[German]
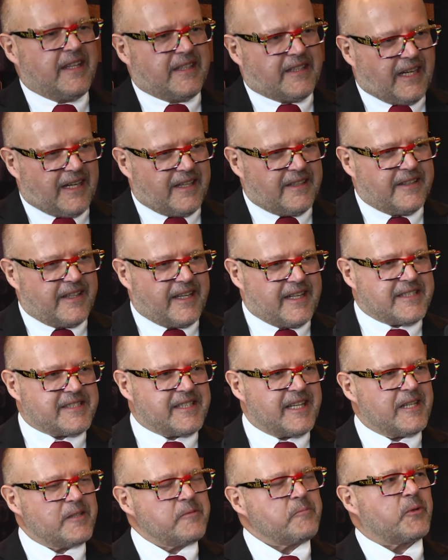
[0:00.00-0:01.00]
Ja,
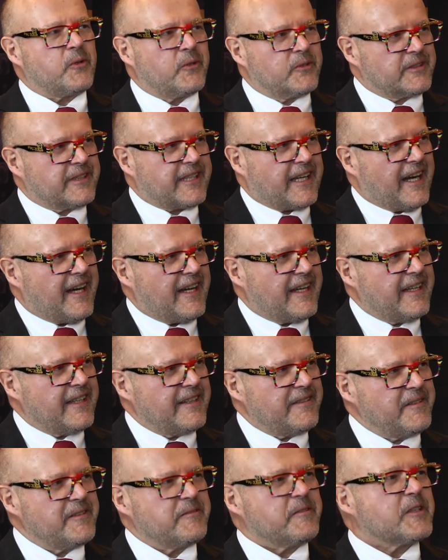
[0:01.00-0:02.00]

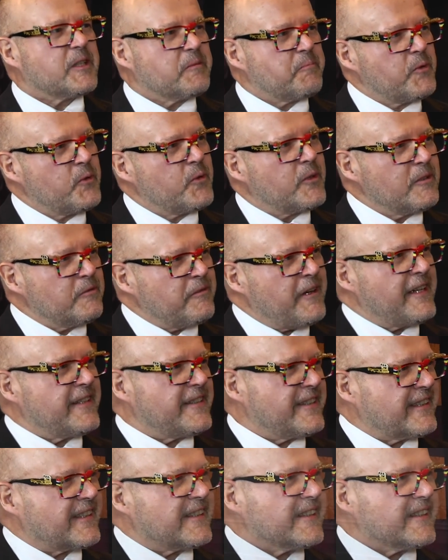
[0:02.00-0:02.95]
E10.3, die Bügelfalte